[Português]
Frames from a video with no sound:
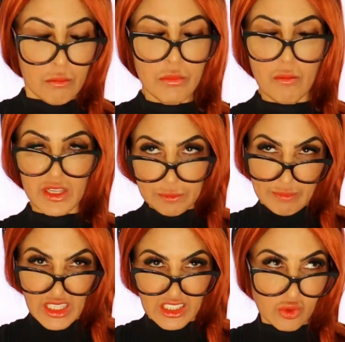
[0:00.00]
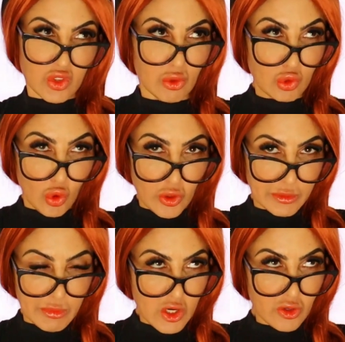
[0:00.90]
Bom, mas pensa nos seus
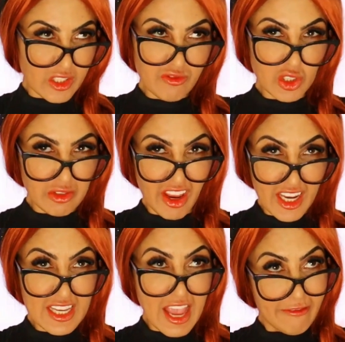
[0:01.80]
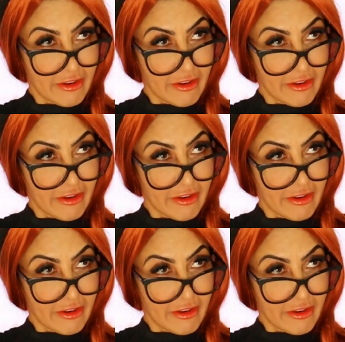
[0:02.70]
2 milhões que você vai ganhar.